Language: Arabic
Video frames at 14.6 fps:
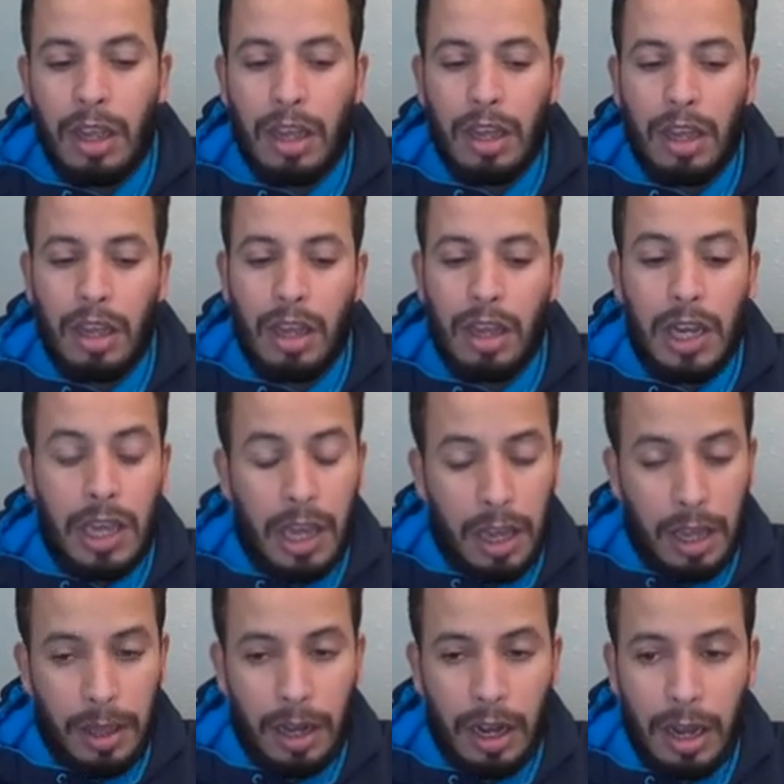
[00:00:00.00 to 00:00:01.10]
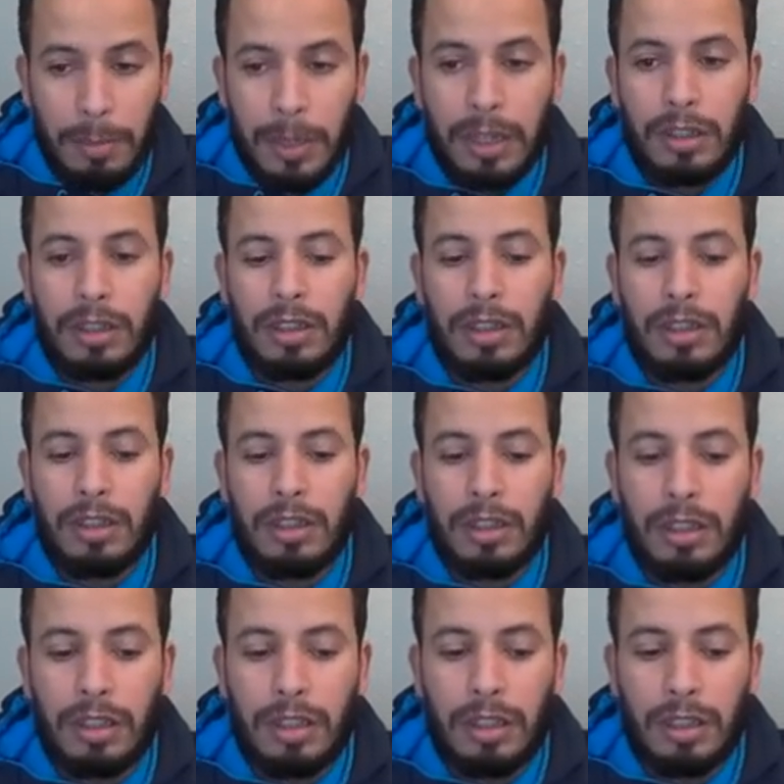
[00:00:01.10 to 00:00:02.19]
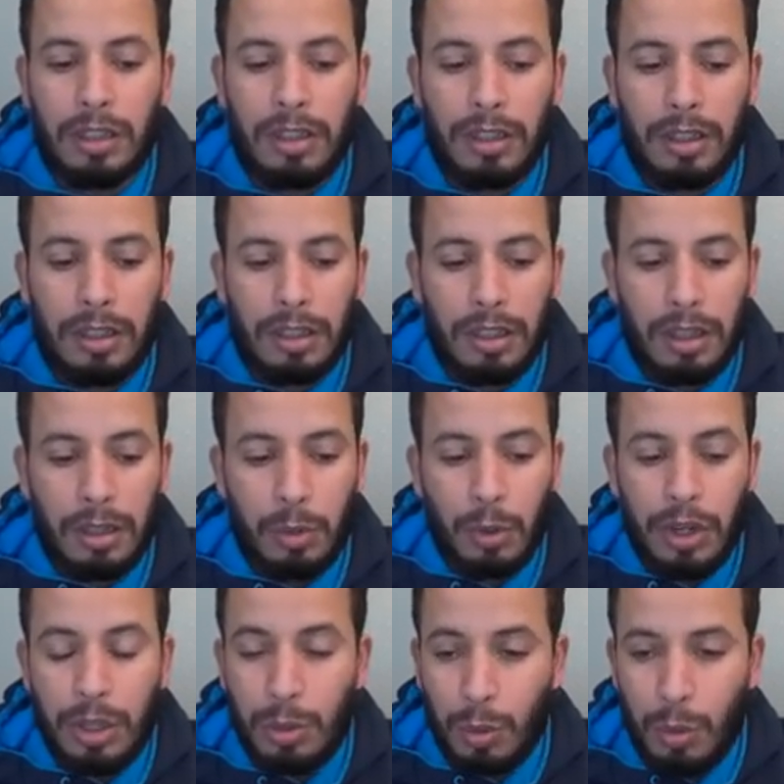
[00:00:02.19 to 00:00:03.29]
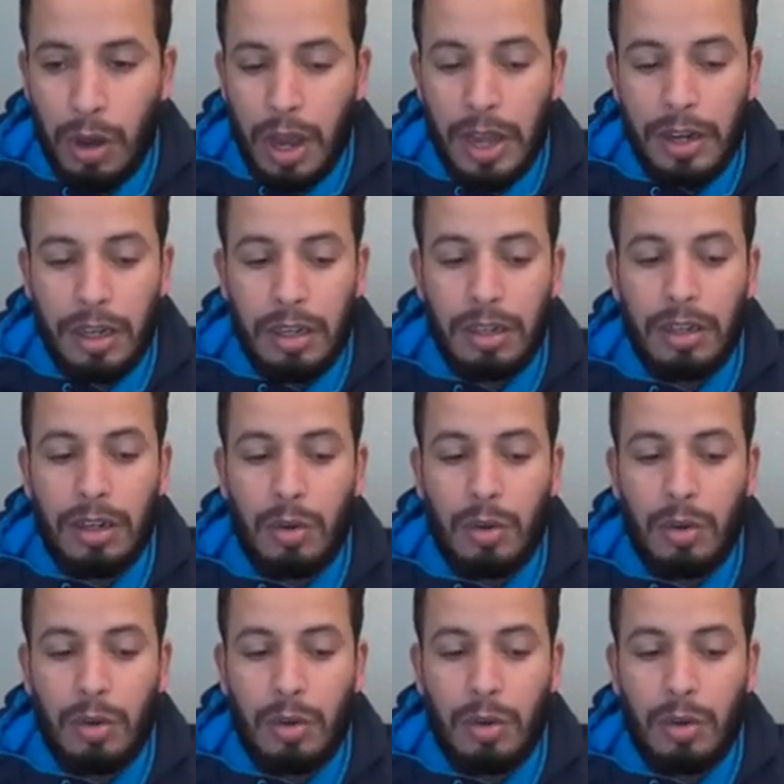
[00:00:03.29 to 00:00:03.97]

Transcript: آه، لهذا الامر آه، اريد ان